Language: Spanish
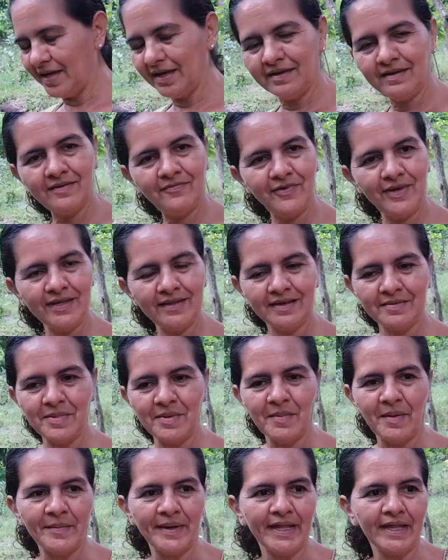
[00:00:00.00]
eh, y fíjese que
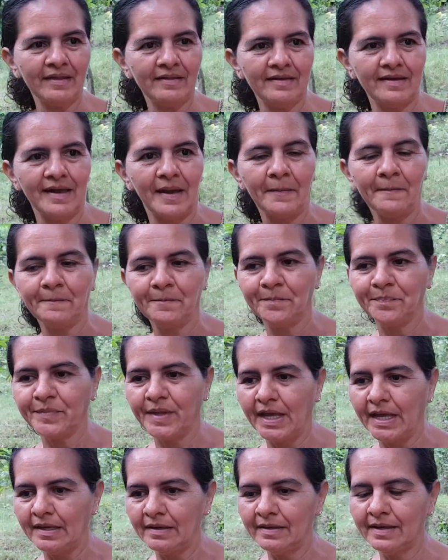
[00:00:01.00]
mi mamá decía
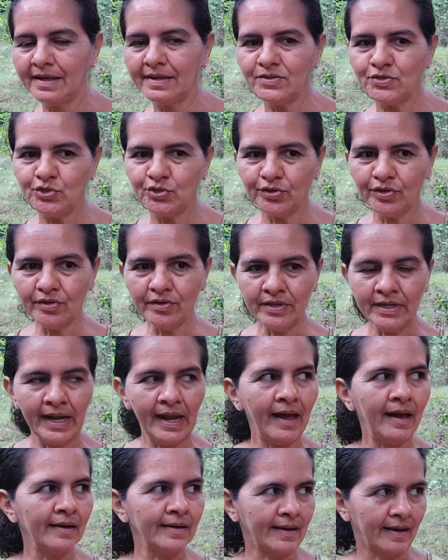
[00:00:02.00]
que yo
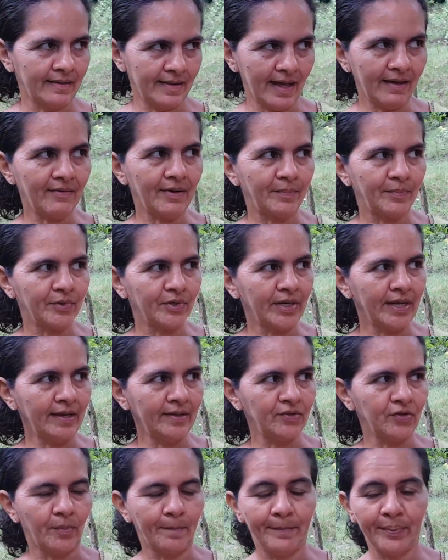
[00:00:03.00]
la agradaba por eso,
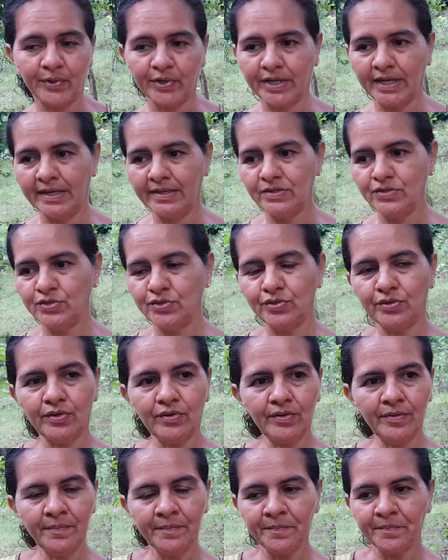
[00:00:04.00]
ah, porque yo
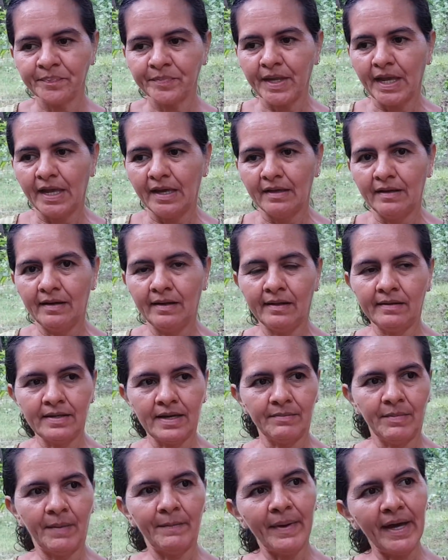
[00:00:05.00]
le
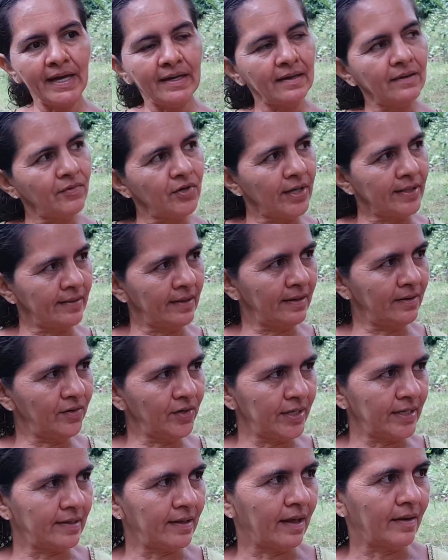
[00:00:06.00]
decía, mamá, ¿qué voy a hacer
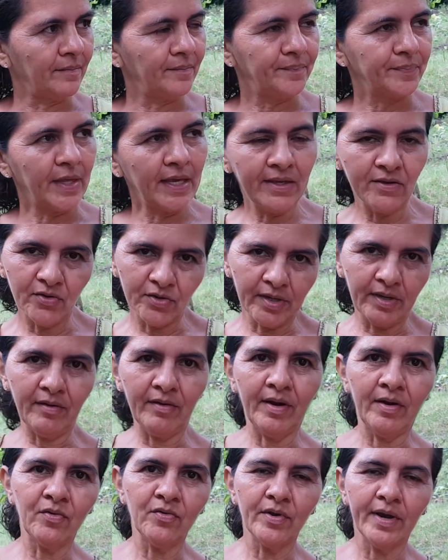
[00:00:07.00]
ahorita? es que yo quería
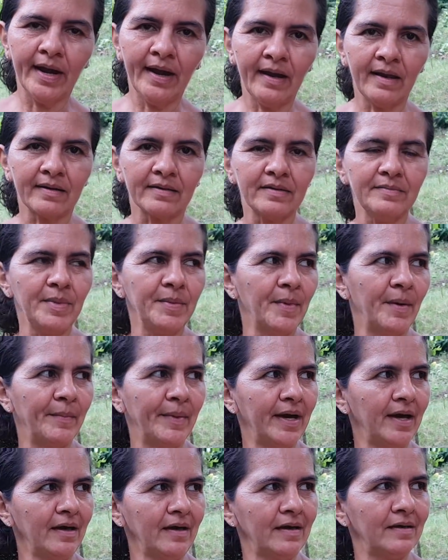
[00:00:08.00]
ir a jugar. Y mi
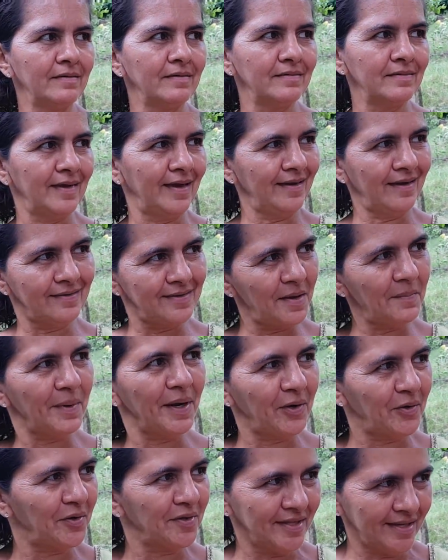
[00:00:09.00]
mamá, ella
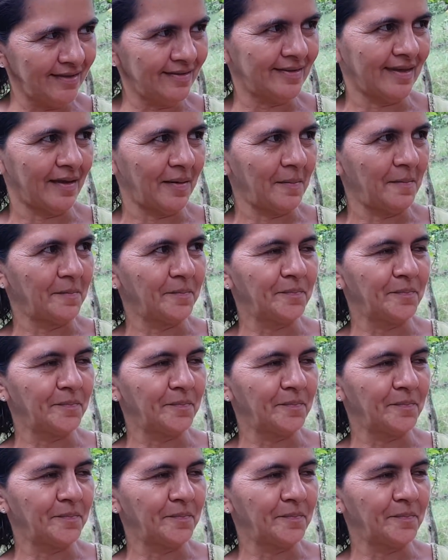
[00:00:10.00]
siempre lo dice.